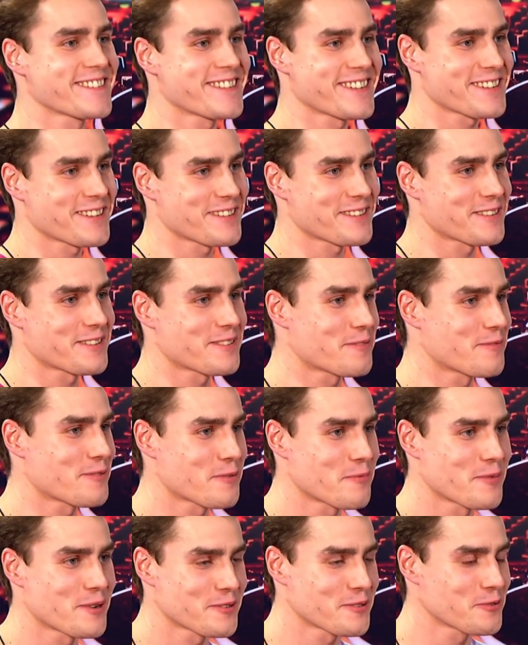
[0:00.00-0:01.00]
ich sage das jetzt
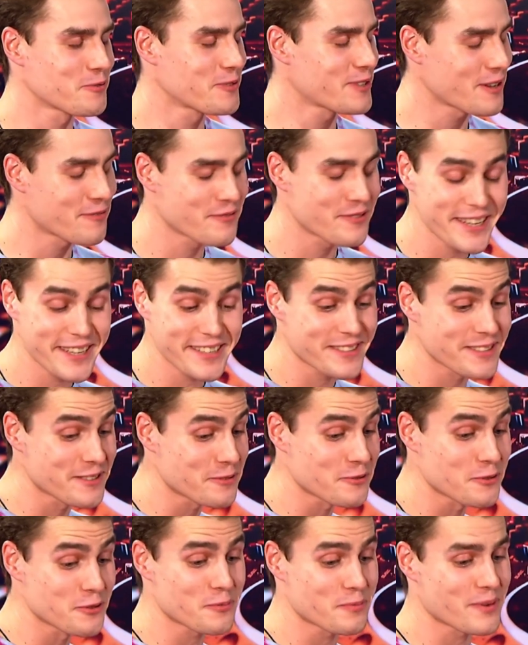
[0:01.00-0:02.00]
einfach mal so, unterwegs
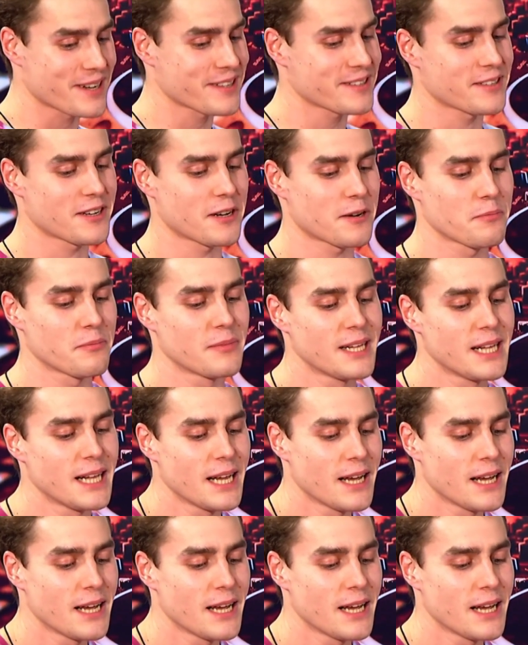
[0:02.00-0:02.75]
sind und Spaß haben,